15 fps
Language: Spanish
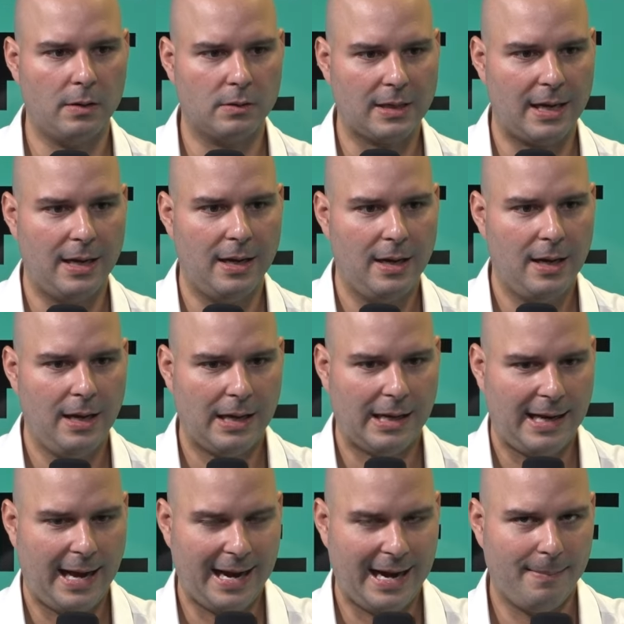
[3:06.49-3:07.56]
O sea,
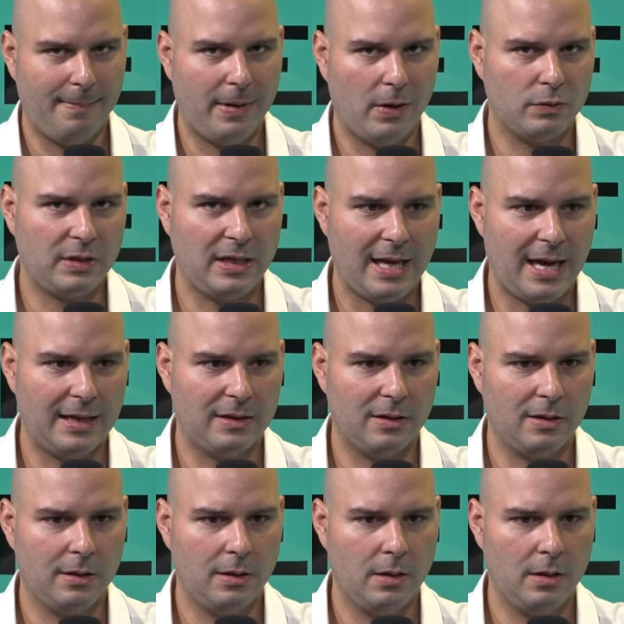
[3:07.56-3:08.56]
ganas velocidad.